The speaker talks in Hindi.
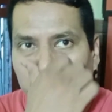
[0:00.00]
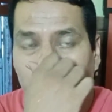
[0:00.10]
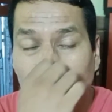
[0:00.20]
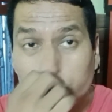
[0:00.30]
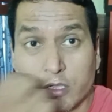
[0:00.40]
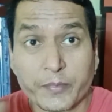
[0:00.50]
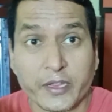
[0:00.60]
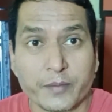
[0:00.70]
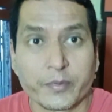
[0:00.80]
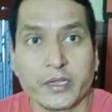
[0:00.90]
तो दोस्तों
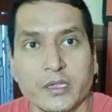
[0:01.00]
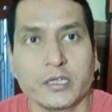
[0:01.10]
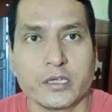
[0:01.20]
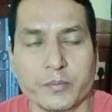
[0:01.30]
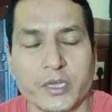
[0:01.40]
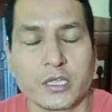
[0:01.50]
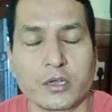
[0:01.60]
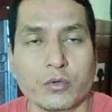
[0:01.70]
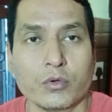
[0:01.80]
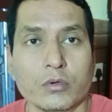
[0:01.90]
हमने अपनी मदर
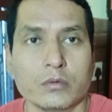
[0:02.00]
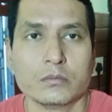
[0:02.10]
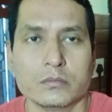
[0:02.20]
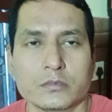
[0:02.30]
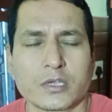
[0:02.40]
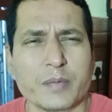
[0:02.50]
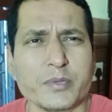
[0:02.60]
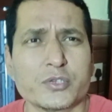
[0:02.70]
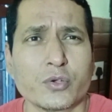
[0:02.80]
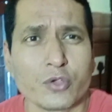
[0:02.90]
को काफ़ी
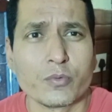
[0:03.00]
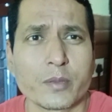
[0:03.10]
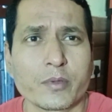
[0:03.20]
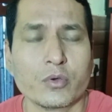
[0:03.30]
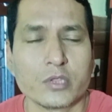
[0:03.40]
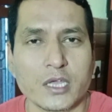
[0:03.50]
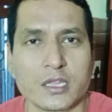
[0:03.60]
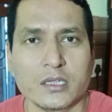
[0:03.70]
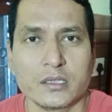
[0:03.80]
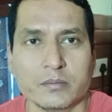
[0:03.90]
छोटी उम्र में खो दिया
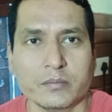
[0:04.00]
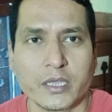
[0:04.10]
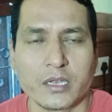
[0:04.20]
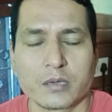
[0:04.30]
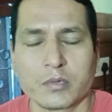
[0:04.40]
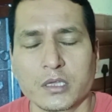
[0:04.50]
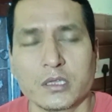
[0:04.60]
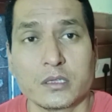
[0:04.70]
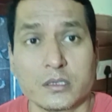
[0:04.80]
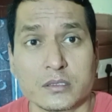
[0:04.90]
था मैं लगभग
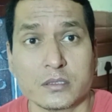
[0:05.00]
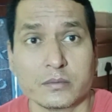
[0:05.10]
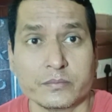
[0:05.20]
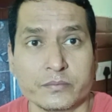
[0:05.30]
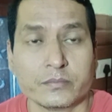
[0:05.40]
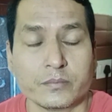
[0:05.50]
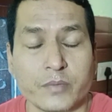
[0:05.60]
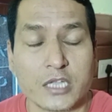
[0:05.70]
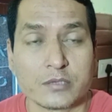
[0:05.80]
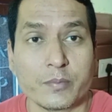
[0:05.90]

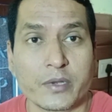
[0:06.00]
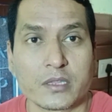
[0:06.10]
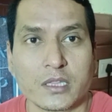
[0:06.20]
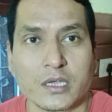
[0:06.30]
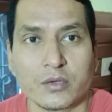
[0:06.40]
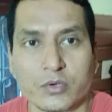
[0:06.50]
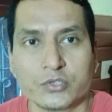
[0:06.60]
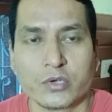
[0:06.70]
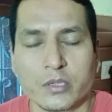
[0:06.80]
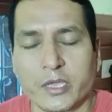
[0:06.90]
पाँच में पढ़ता था और
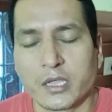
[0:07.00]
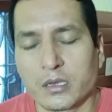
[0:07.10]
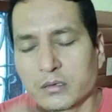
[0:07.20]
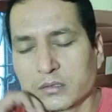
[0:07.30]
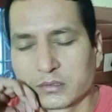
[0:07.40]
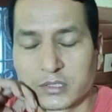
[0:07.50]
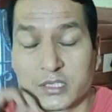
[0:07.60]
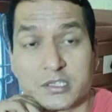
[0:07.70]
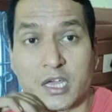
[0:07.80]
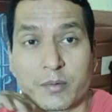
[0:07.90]
छोटी बहन
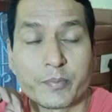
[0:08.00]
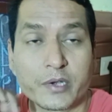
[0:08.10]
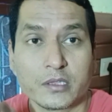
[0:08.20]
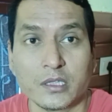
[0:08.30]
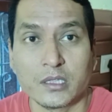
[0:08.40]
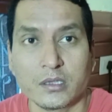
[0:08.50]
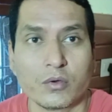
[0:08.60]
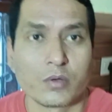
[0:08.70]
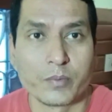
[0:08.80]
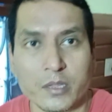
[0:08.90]
तीन चार में पढ़ती थी
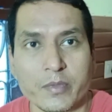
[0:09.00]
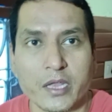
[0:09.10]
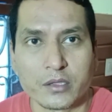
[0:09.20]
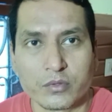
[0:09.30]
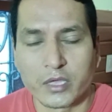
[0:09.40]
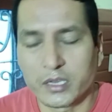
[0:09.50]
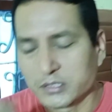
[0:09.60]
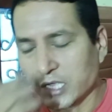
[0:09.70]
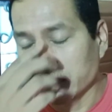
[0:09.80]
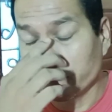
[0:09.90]
और बड़ी बहन की तो खैर
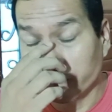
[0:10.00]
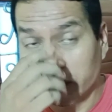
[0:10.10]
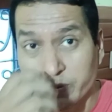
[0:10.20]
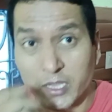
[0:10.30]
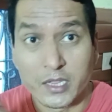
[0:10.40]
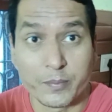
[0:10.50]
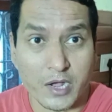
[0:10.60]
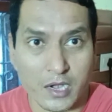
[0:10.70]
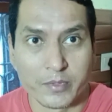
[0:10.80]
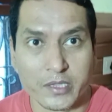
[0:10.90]
शादी हो गई थी पहले ही
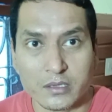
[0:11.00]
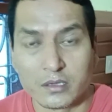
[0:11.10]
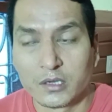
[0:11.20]
पहाड़ में ही